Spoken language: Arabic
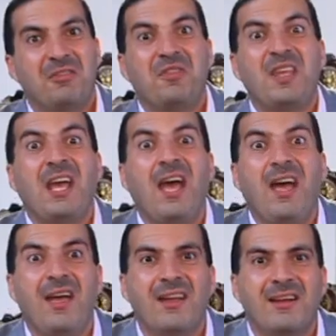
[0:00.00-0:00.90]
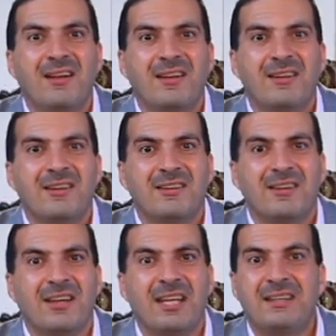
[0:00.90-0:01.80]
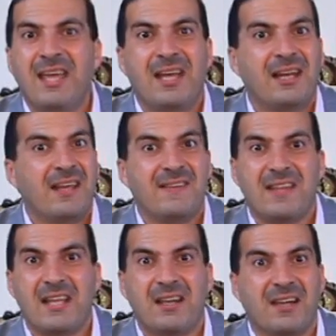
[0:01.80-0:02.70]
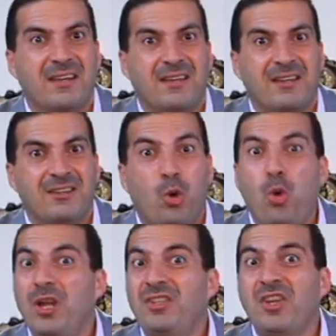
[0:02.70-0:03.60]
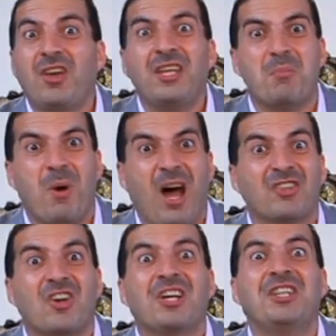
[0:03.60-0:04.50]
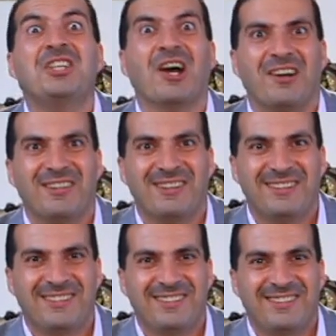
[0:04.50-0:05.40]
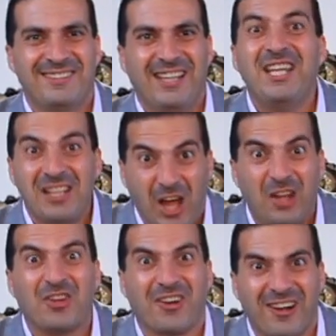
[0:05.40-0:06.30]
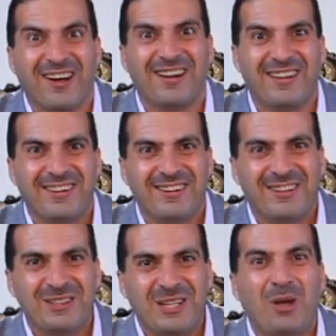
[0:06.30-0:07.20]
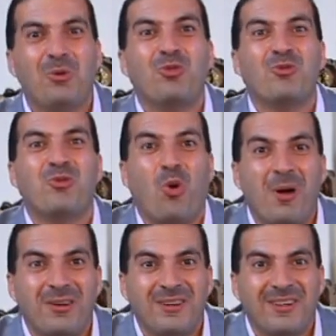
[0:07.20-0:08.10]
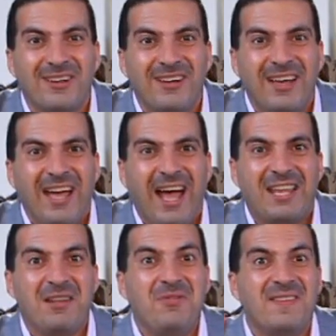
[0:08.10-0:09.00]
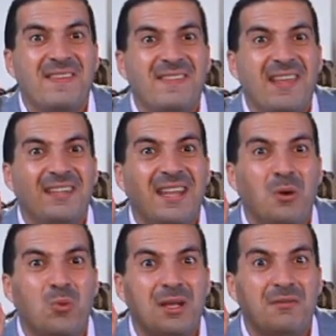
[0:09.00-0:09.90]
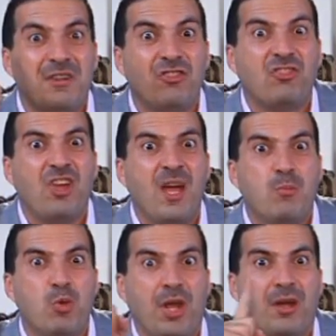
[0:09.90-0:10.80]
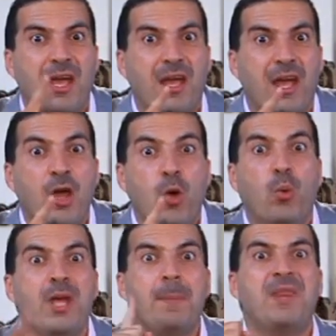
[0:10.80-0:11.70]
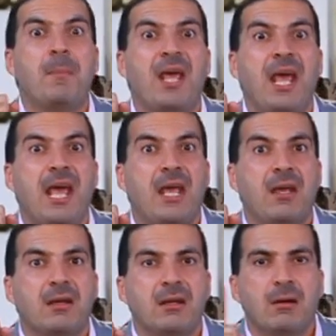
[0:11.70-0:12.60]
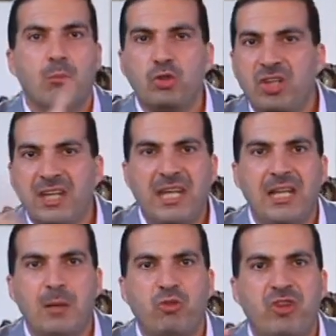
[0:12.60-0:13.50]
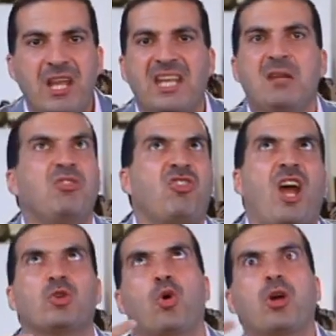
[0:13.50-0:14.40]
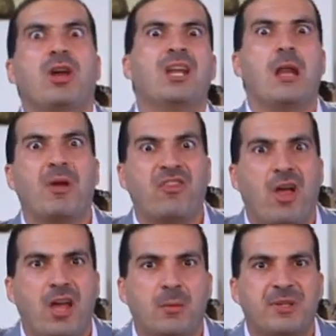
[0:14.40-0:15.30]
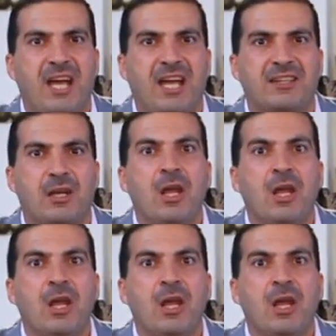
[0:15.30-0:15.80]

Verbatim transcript: فيها إنتاج لا استهلاك كل دي قيم حضارية هي دي الحضارة تعالوا نشوف عمر هينفذ ازاي دون في الشام والعراق ويبدا بايه منتجين لا مستهلكين مش هتغرنا المظاهر بتاعه